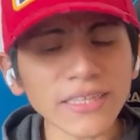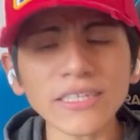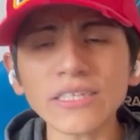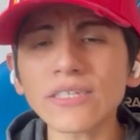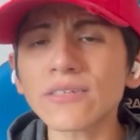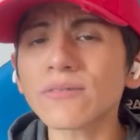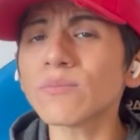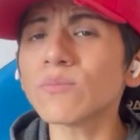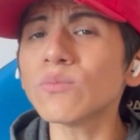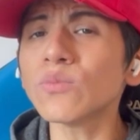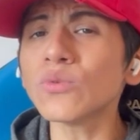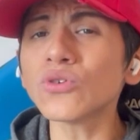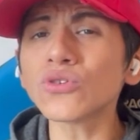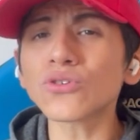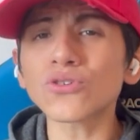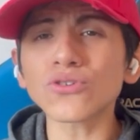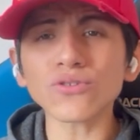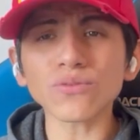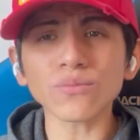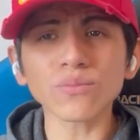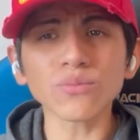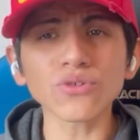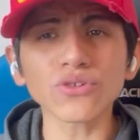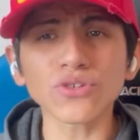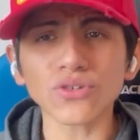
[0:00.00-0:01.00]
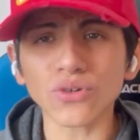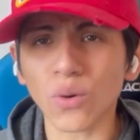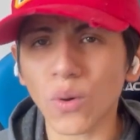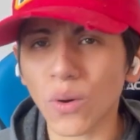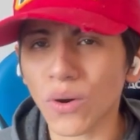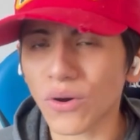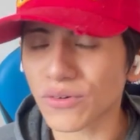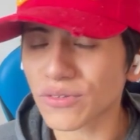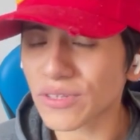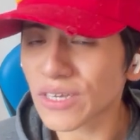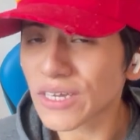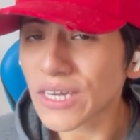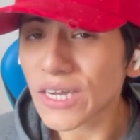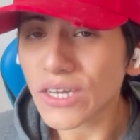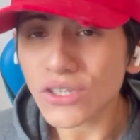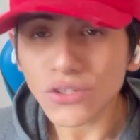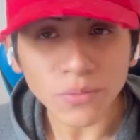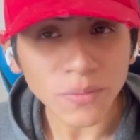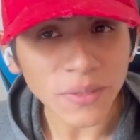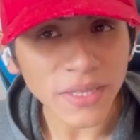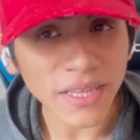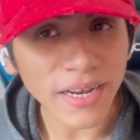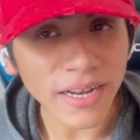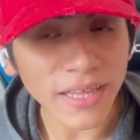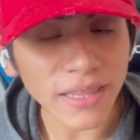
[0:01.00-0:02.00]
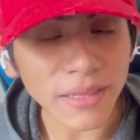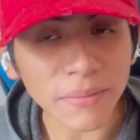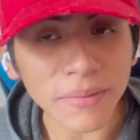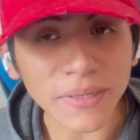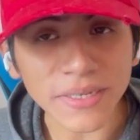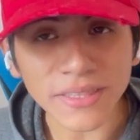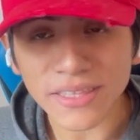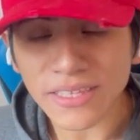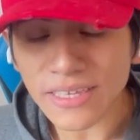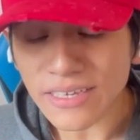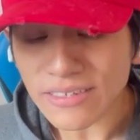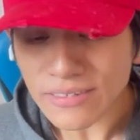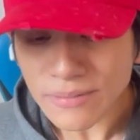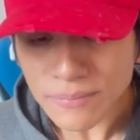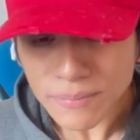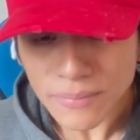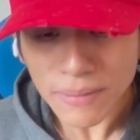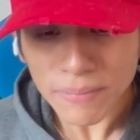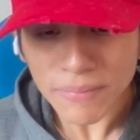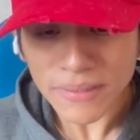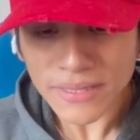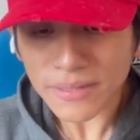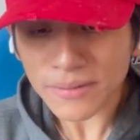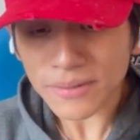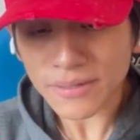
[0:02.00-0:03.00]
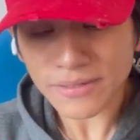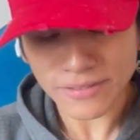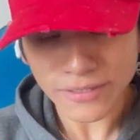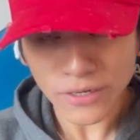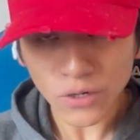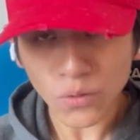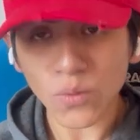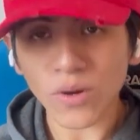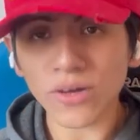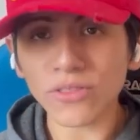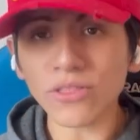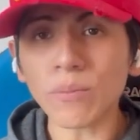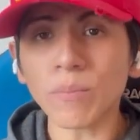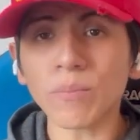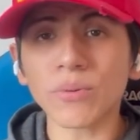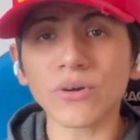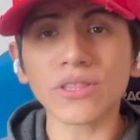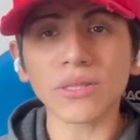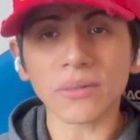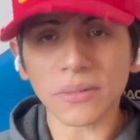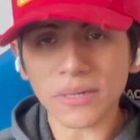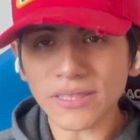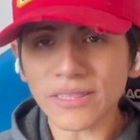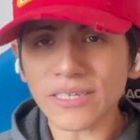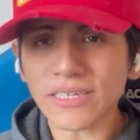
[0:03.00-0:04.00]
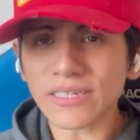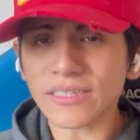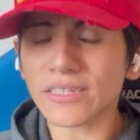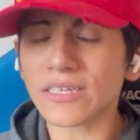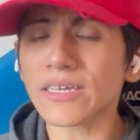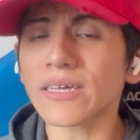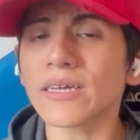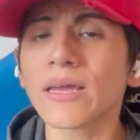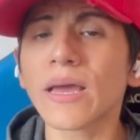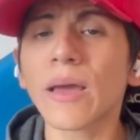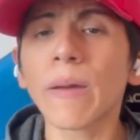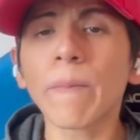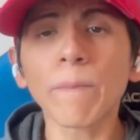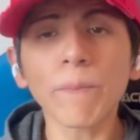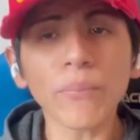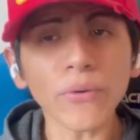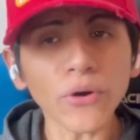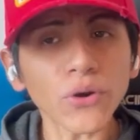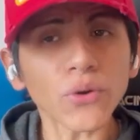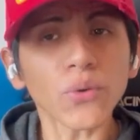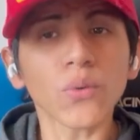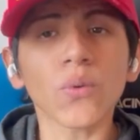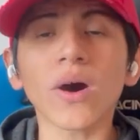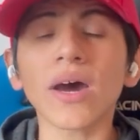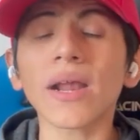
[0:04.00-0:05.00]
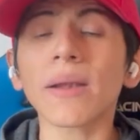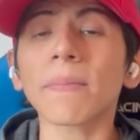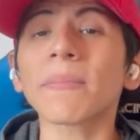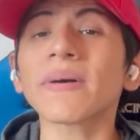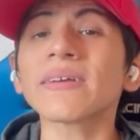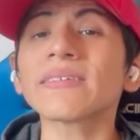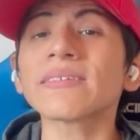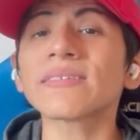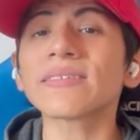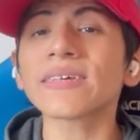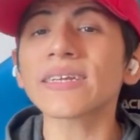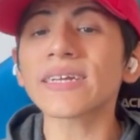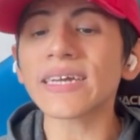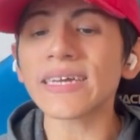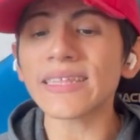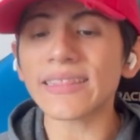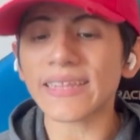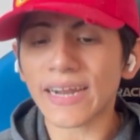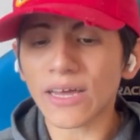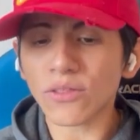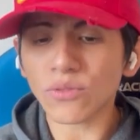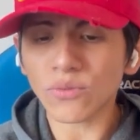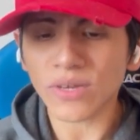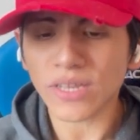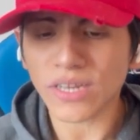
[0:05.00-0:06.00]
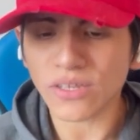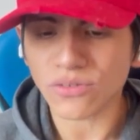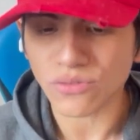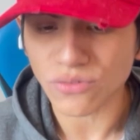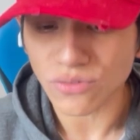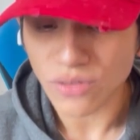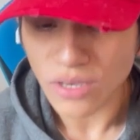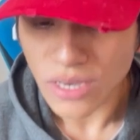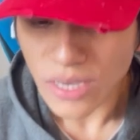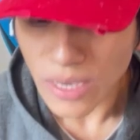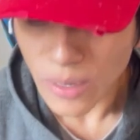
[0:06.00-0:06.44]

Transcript: tienes muchos, muchos juegos. Es una manera divertida. Simplemente vas a estar jugando y por divertirte por jugar vas a estar generando ingresos.